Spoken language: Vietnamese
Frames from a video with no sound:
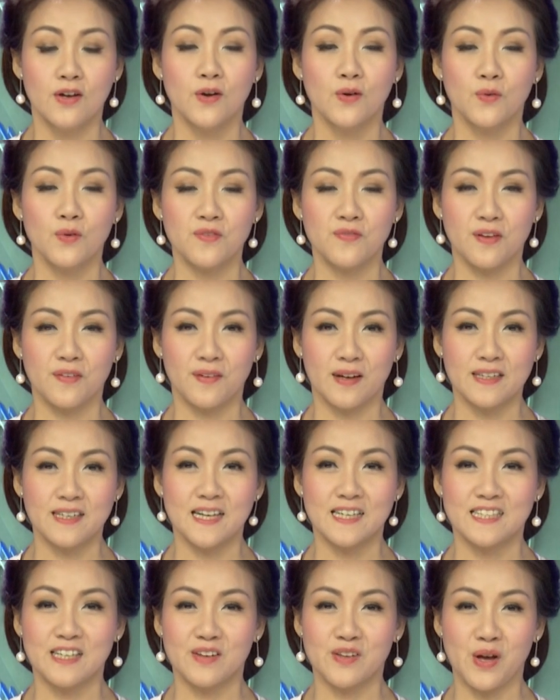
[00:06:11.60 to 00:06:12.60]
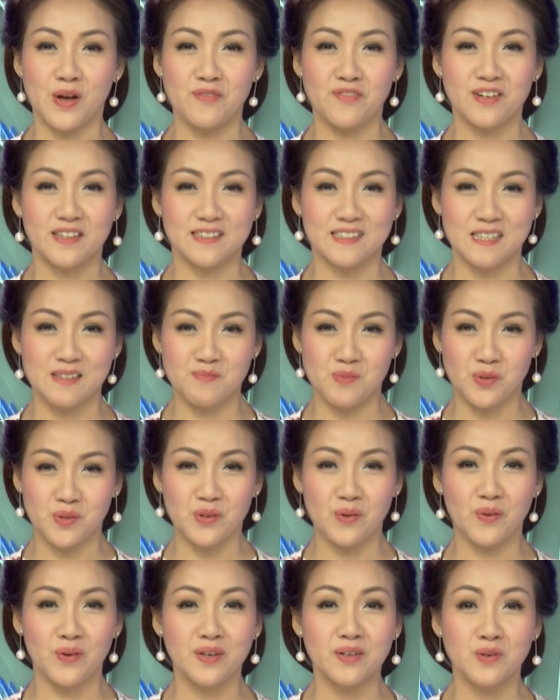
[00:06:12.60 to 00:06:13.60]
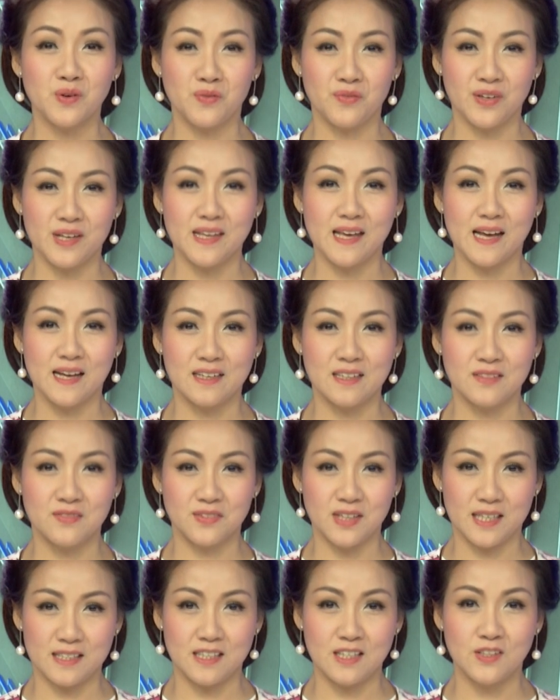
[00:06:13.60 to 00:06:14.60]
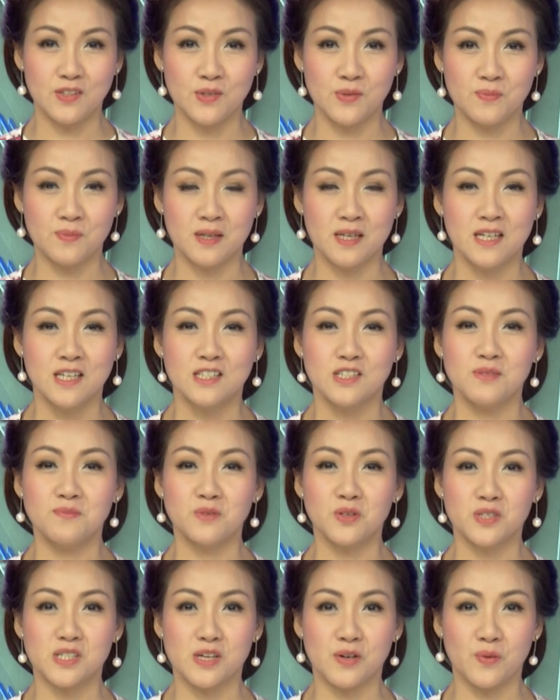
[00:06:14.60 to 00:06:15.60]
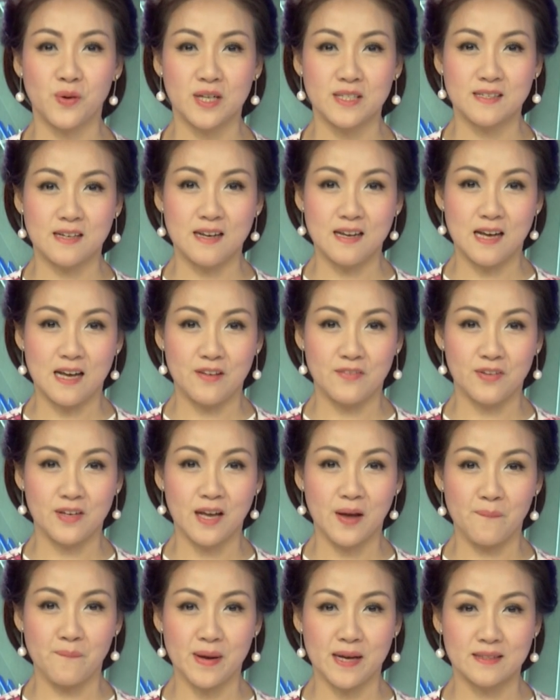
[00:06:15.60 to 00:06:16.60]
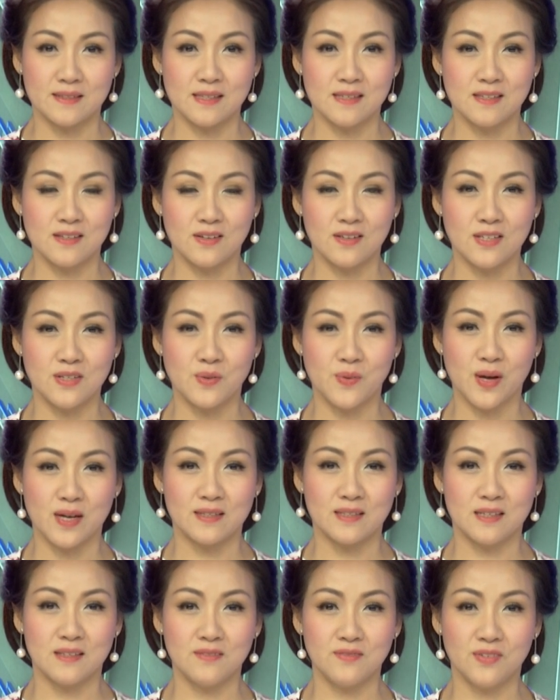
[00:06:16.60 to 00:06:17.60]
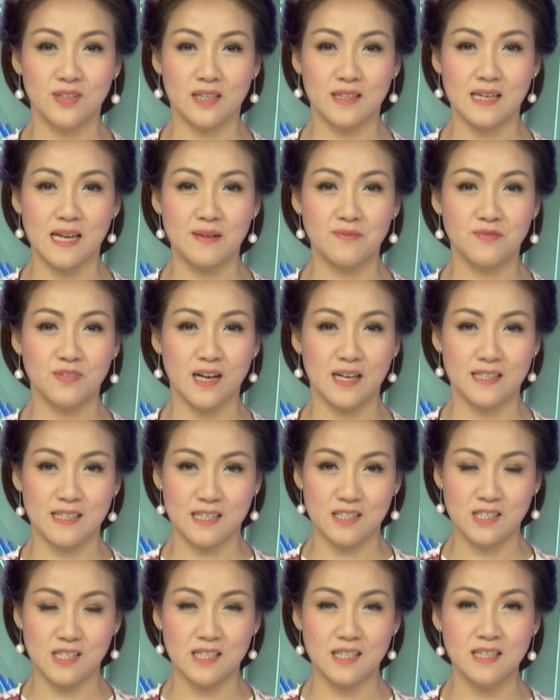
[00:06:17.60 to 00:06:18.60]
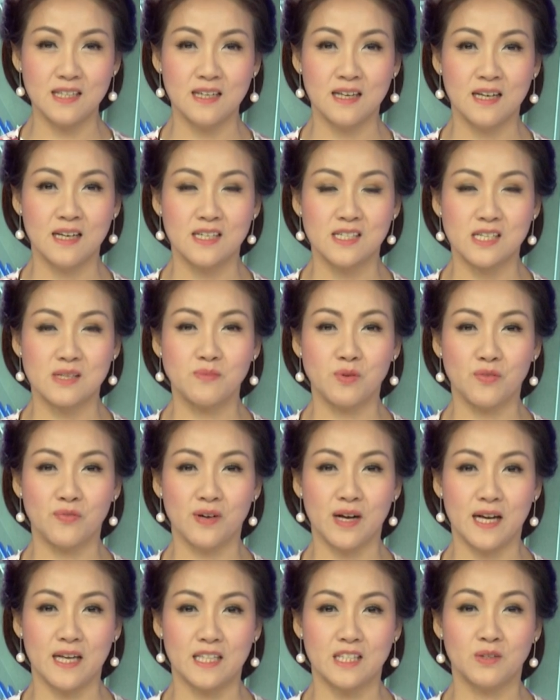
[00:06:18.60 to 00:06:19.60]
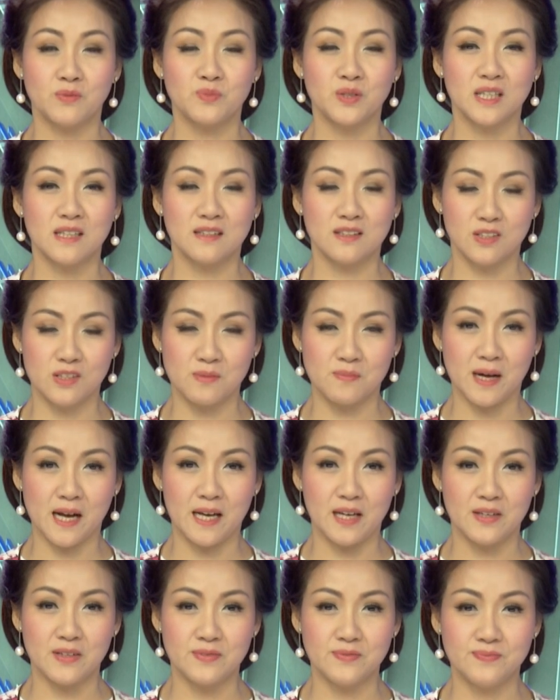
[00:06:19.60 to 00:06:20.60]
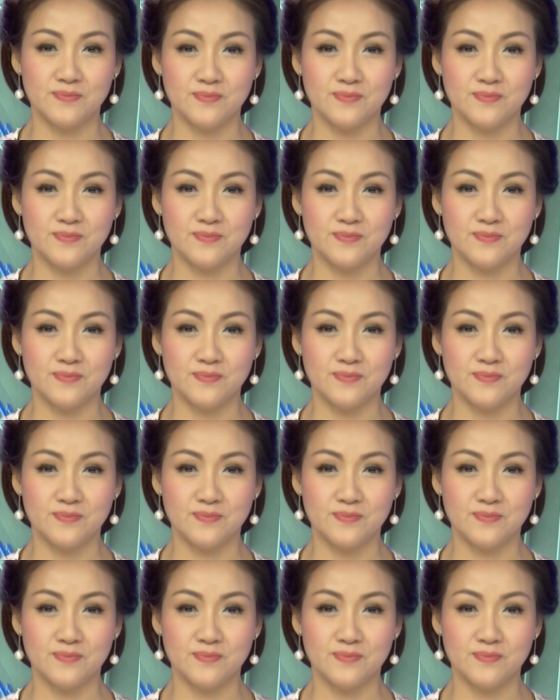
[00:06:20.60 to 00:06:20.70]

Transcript: Quý vị vẫn đang theo dõi phần tin buổi tối cùng với Gia Ân và Thi Nhung. Chúng tôi sẽ quay trở lại với các bản tin có liên quan đến Việt Nam và giải trí sau một vài thông tin thương mại.